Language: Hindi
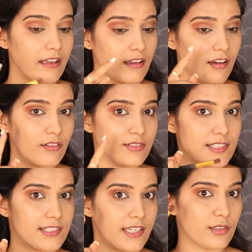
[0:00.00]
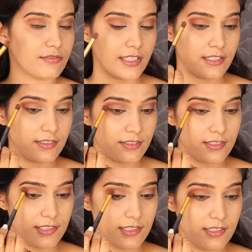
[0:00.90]
आई लव दिस साइड ऑफ आई
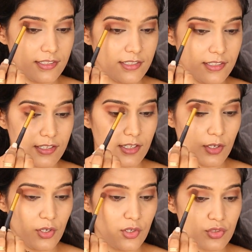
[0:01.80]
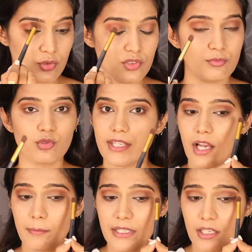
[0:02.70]
सी सो स्मूथ
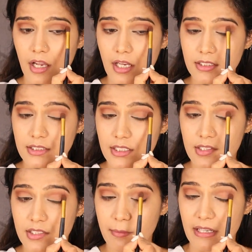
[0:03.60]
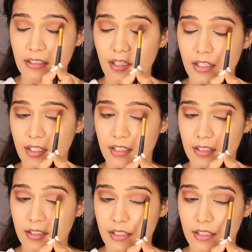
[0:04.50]
यहाँ पे क्या हाथ इतना अच्छे से बैठता नहीं है